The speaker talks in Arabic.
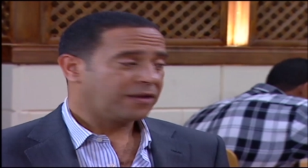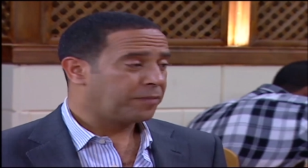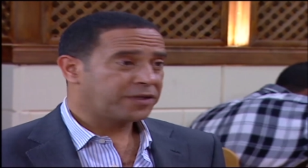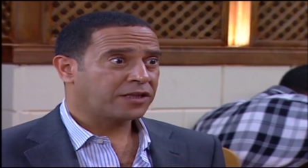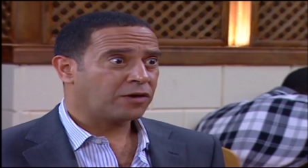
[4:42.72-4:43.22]

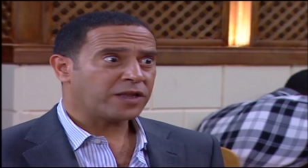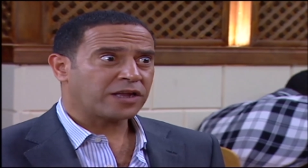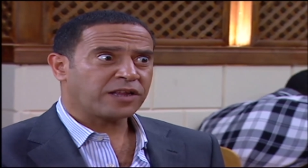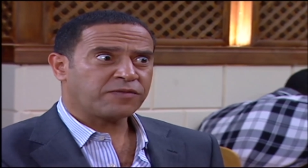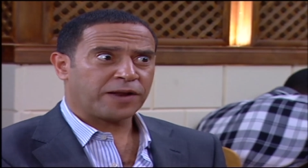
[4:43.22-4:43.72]
طب ما انت
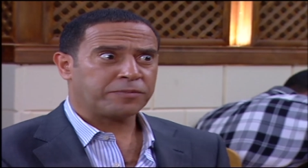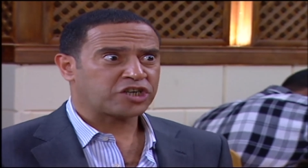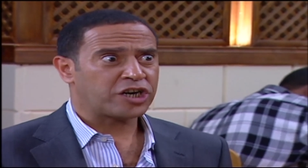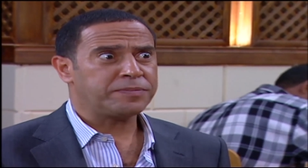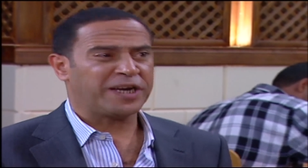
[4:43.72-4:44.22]
دلوقتي هتدفع
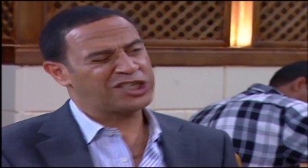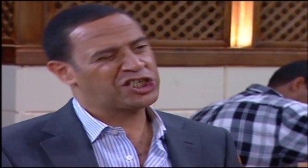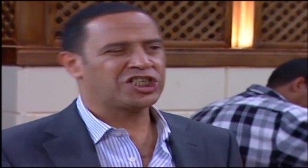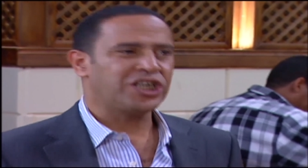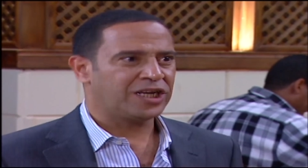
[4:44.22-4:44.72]
المشاريب
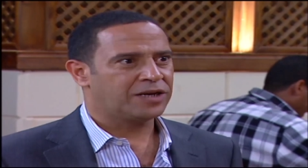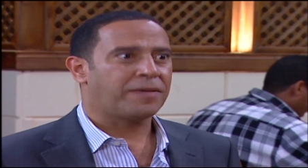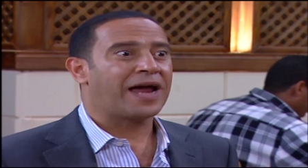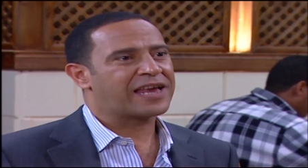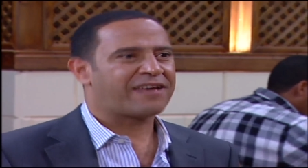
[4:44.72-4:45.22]
20
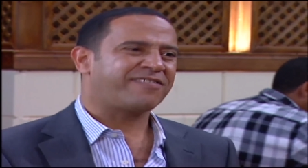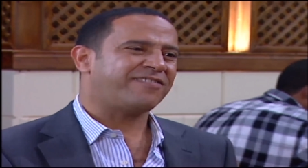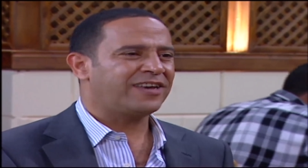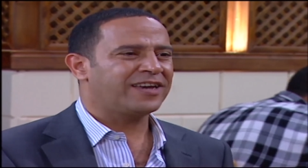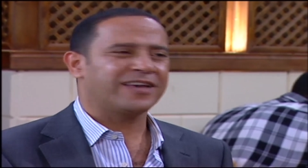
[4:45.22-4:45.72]
مع
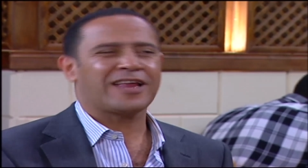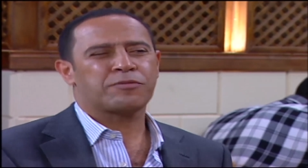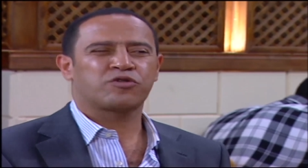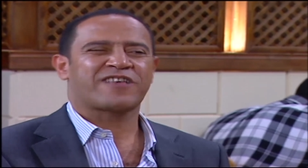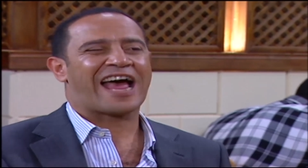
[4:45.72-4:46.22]
الخسين كده
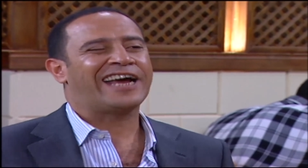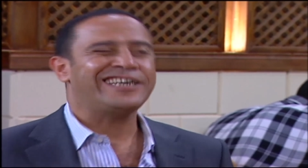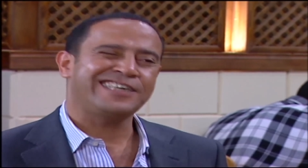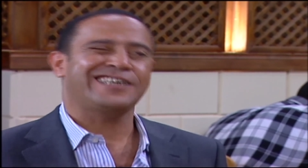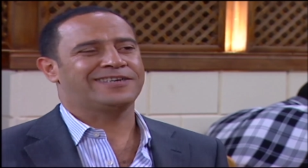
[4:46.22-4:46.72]
يبقوا 90